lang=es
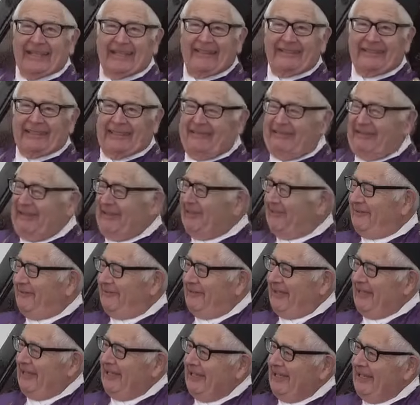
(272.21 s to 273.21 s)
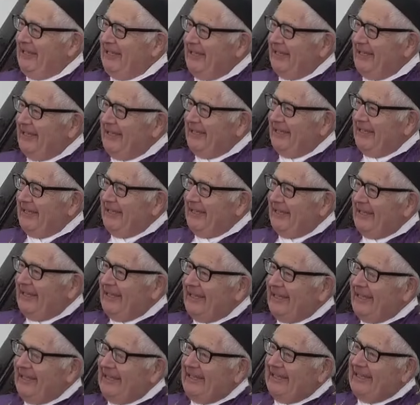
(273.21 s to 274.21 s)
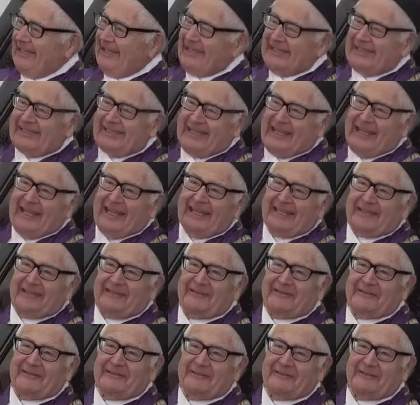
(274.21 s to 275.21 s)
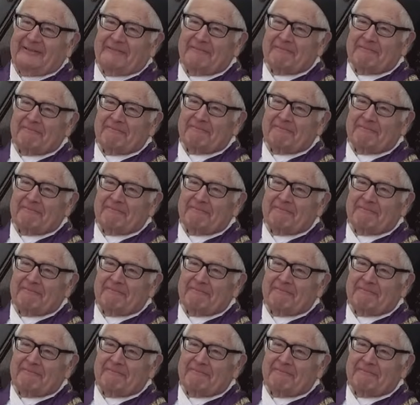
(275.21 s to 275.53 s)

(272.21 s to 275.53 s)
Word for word: yo también lo vi. es cierto,